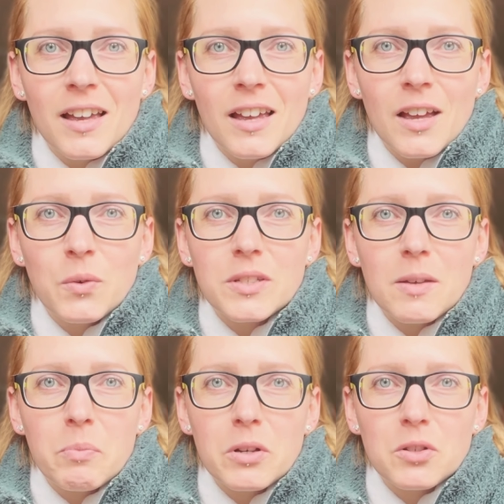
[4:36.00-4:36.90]
e questa
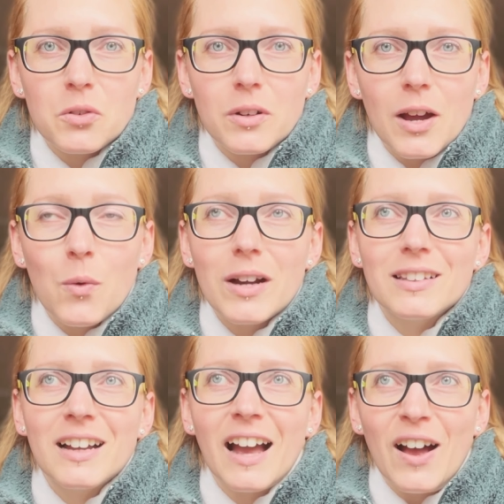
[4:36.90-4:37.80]
persona,
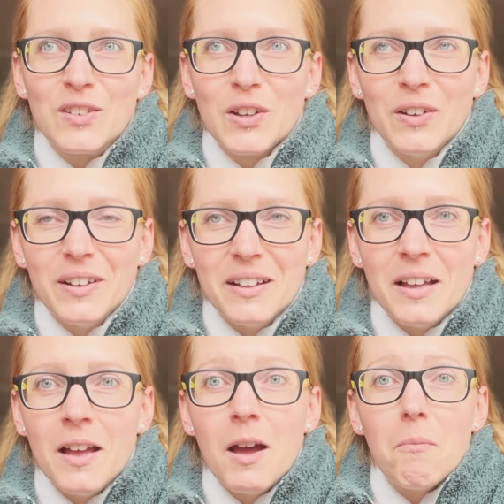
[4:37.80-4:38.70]
guarda caso,
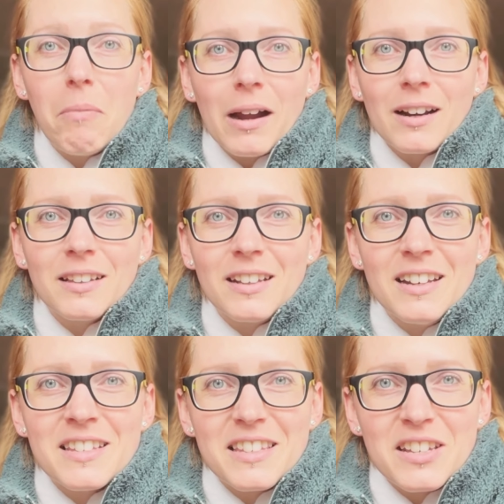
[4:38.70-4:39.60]
parla
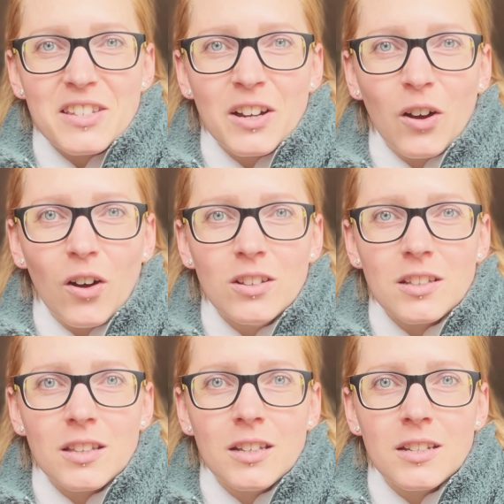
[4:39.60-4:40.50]
delle stesse
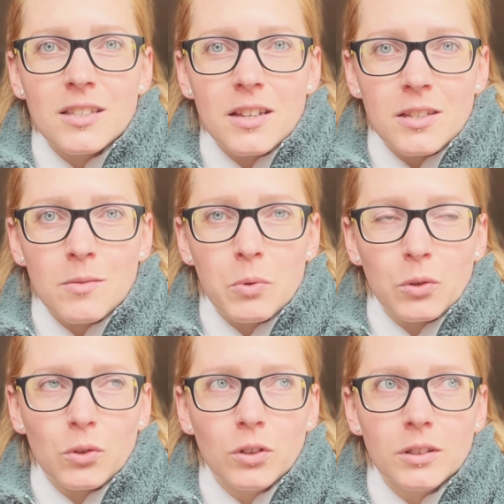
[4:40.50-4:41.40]
cose, degli stessi
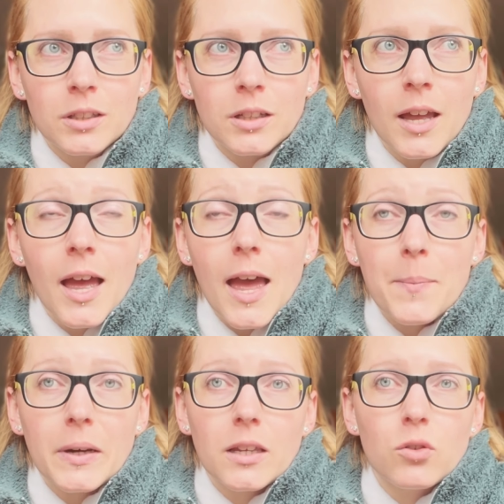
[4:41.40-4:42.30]
prodotti. È eh,
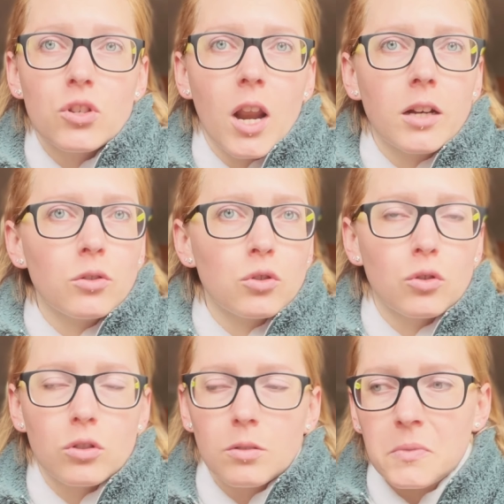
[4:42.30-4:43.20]
perché io già l'anno
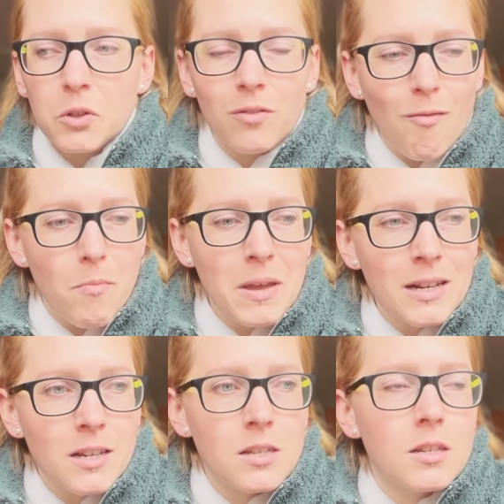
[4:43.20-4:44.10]
scorso mi trovavo
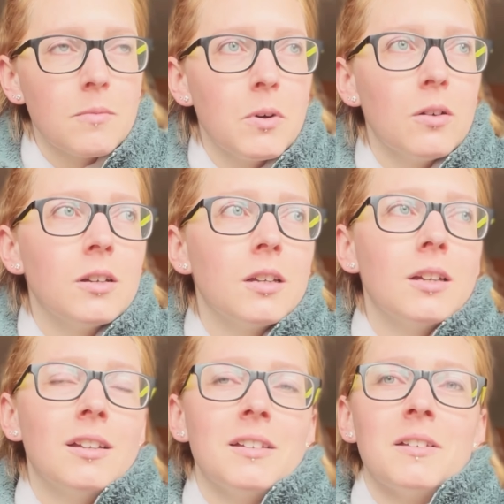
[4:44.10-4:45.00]
benissimo
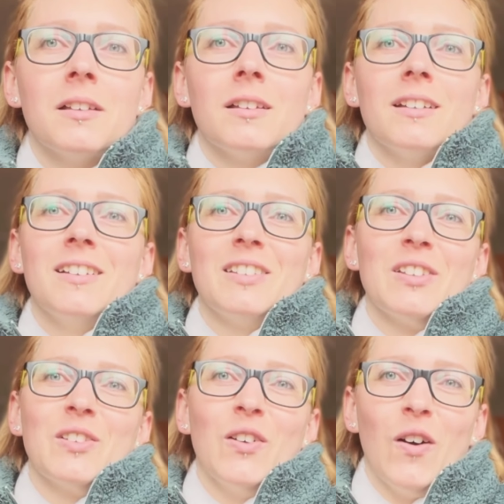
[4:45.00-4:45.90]
ho
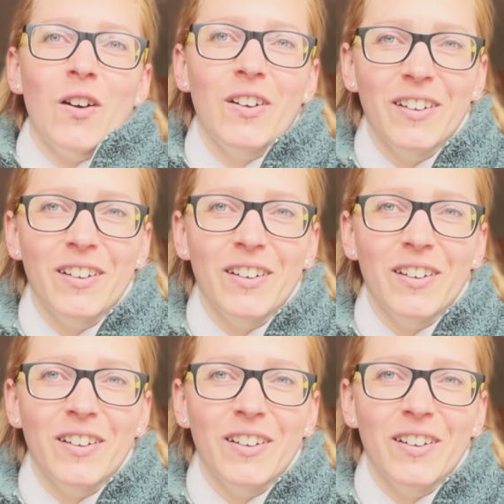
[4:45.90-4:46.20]
detto no,